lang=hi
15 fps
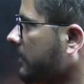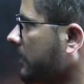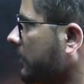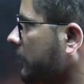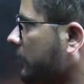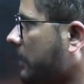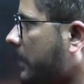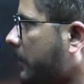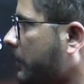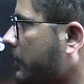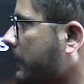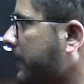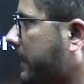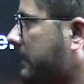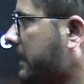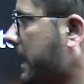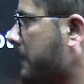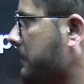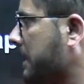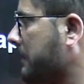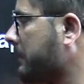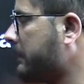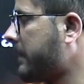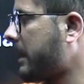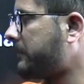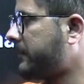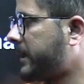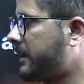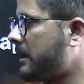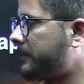तो आपको अपना टाइम टेबल बनाना
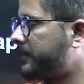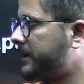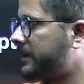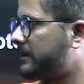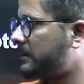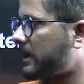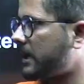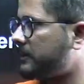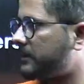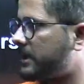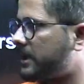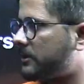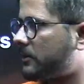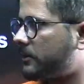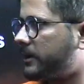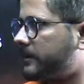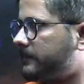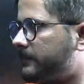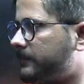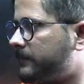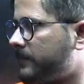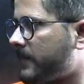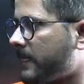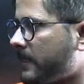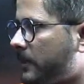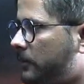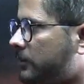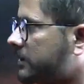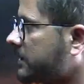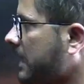पड़ेगा अपने टाइम के अकॉर्डिंग
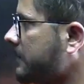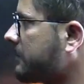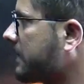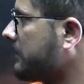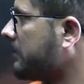उस टाइम टेबल